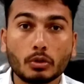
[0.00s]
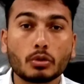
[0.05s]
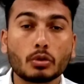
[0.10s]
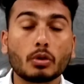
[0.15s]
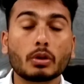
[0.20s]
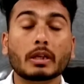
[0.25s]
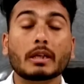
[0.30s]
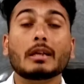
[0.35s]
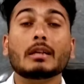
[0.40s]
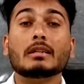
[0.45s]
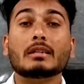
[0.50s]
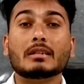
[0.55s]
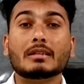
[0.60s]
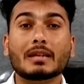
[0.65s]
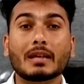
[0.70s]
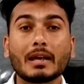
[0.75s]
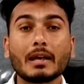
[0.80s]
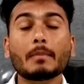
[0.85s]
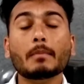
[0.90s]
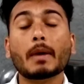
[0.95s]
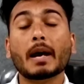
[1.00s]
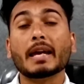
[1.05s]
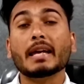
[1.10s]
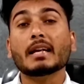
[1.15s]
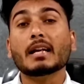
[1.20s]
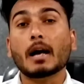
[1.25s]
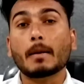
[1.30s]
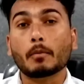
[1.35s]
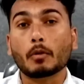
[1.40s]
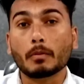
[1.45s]
जोड़ के छह
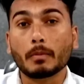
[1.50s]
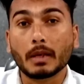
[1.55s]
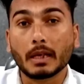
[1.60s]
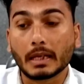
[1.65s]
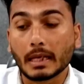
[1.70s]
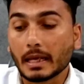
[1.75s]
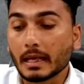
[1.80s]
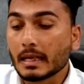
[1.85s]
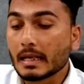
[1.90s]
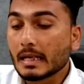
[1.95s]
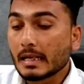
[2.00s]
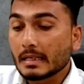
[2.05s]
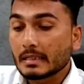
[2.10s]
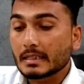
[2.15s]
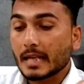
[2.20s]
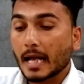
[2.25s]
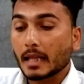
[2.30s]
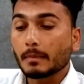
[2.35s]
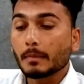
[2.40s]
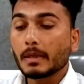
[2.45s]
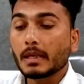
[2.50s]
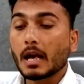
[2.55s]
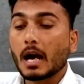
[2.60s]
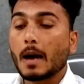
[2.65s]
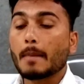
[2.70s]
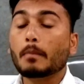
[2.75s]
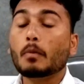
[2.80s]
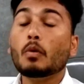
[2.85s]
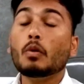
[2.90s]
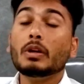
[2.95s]
माइक आपको मिलेंगे साथ में
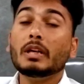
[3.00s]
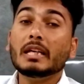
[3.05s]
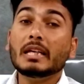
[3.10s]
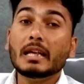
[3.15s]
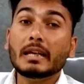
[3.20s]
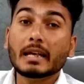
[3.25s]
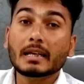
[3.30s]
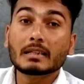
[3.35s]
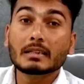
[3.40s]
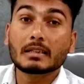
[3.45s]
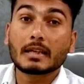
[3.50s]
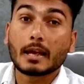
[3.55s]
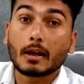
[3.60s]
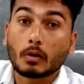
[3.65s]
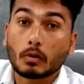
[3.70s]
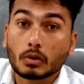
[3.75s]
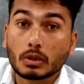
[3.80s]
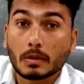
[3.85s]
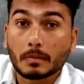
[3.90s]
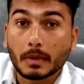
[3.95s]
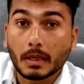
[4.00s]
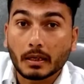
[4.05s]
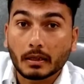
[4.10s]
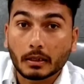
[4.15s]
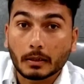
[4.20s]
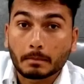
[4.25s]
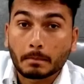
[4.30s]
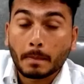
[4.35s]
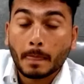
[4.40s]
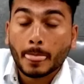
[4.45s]
आपको ई e टेक्नोलॉजी मिलेगी